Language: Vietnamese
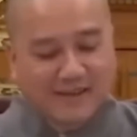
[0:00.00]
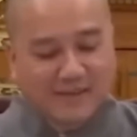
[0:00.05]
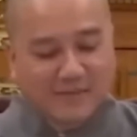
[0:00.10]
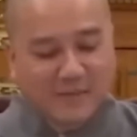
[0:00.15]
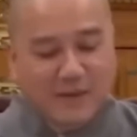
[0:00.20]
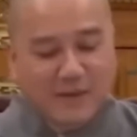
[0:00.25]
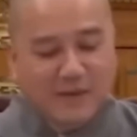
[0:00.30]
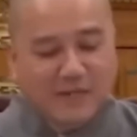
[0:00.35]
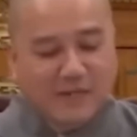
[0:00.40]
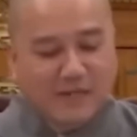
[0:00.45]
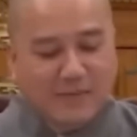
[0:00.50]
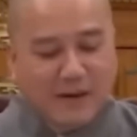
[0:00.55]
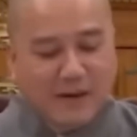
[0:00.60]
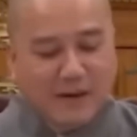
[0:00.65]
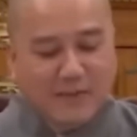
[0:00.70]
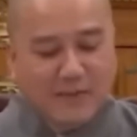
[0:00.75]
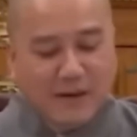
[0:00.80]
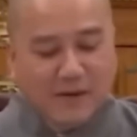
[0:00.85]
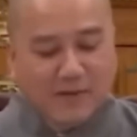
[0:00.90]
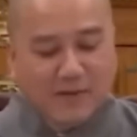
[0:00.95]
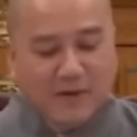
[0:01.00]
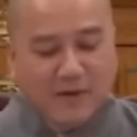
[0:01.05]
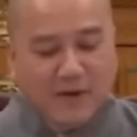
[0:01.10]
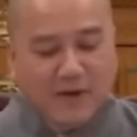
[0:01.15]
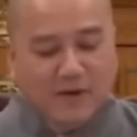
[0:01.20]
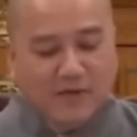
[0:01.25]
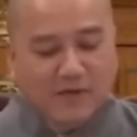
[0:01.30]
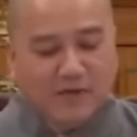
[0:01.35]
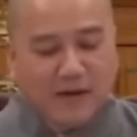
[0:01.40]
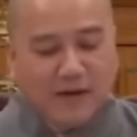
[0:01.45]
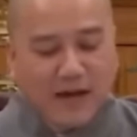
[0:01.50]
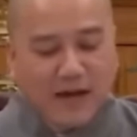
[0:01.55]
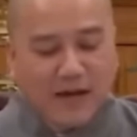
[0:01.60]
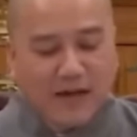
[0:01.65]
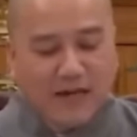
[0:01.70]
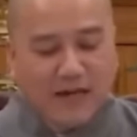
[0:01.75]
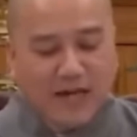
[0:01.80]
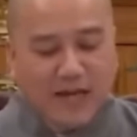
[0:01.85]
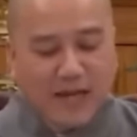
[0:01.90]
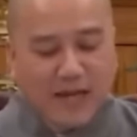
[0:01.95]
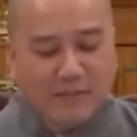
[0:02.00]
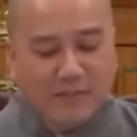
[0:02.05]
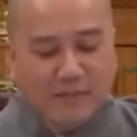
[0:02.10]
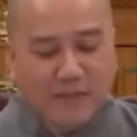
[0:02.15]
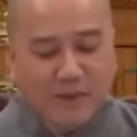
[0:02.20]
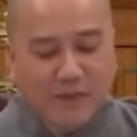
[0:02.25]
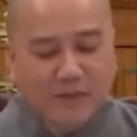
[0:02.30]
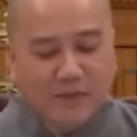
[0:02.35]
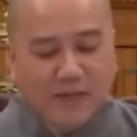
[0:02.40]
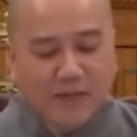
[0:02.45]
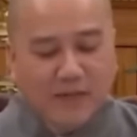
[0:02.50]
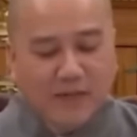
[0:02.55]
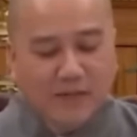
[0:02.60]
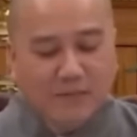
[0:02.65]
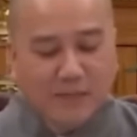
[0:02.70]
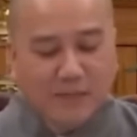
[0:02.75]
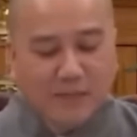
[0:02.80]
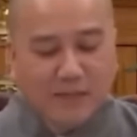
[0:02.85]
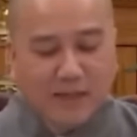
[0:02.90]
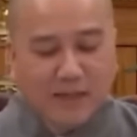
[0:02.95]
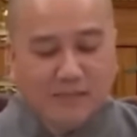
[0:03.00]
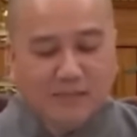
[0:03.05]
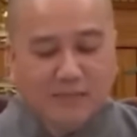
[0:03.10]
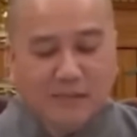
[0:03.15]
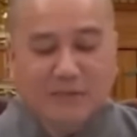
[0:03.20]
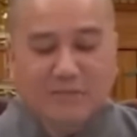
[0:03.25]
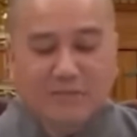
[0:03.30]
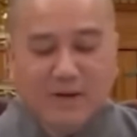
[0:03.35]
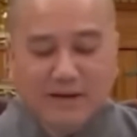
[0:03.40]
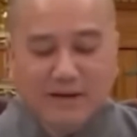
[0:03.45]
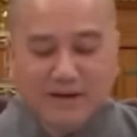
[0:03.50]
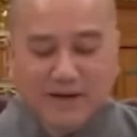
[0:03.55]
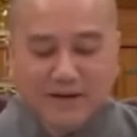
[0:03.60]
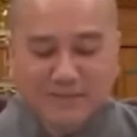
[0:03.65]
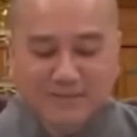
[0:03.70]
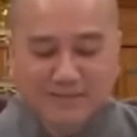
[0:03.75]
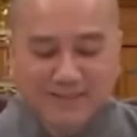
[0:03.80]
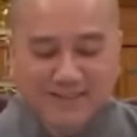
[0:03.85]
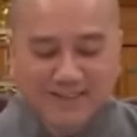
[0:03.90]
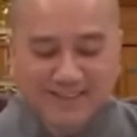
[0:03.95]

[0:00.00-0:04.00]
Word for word: bố thí ba la mật có phải là bố thí một cách bí mật không